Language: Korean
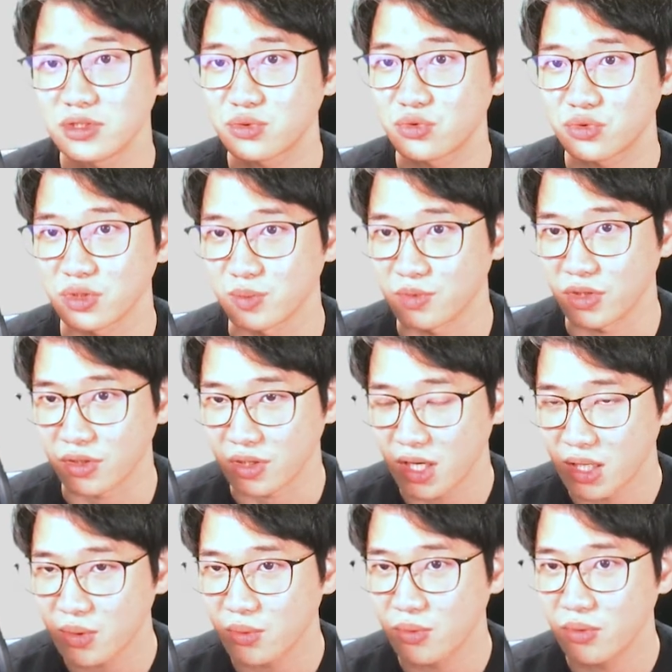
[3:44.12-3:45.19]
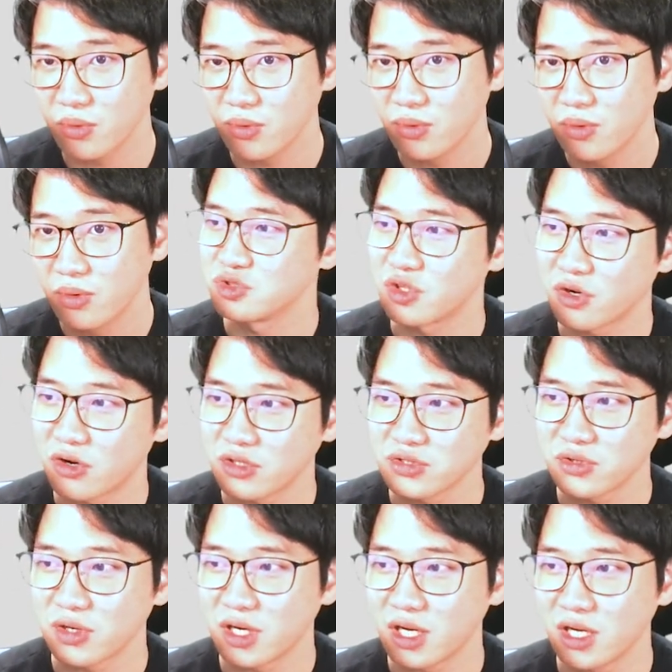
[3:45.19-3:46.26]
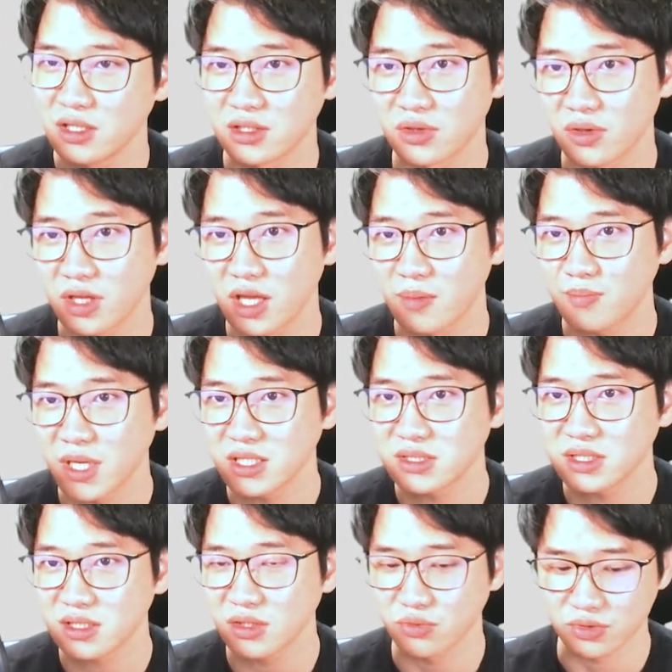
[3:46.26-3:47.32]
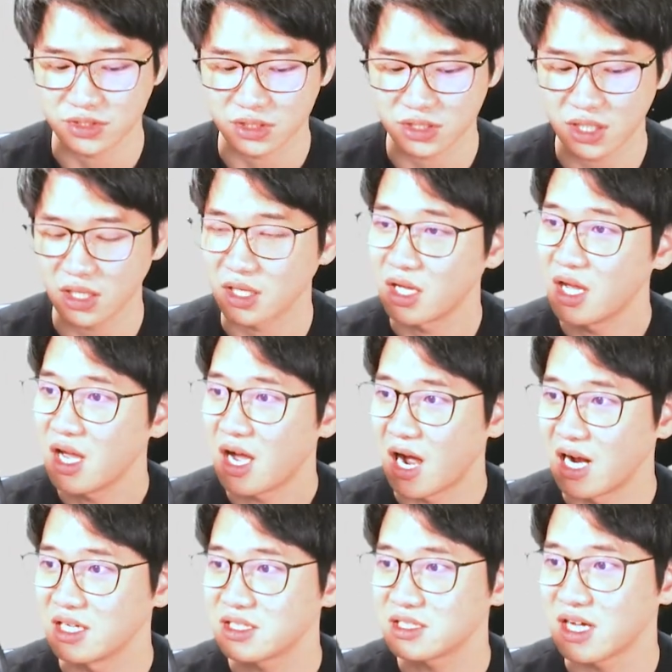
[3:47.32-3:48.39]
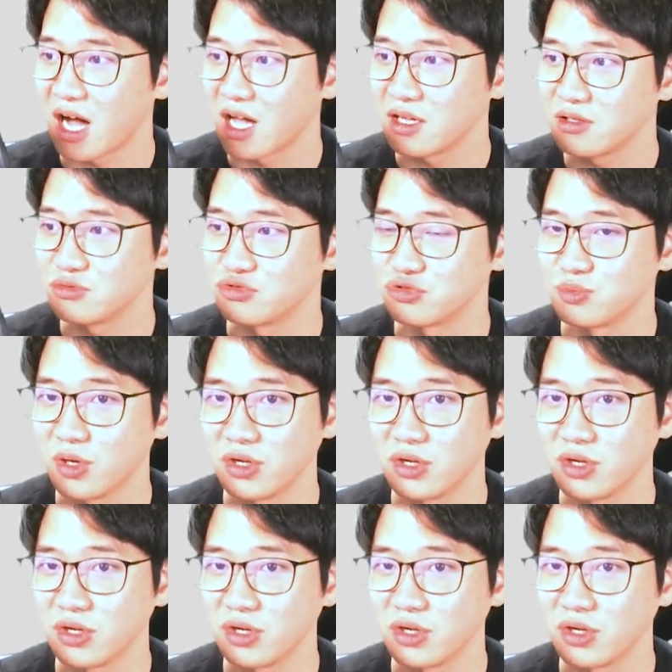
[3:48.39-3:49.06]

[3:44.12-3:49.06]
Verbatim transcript: 이런 식으로 입력을 하고 문서 커서가 이렇게 반짝이고 있을 때 Alt I를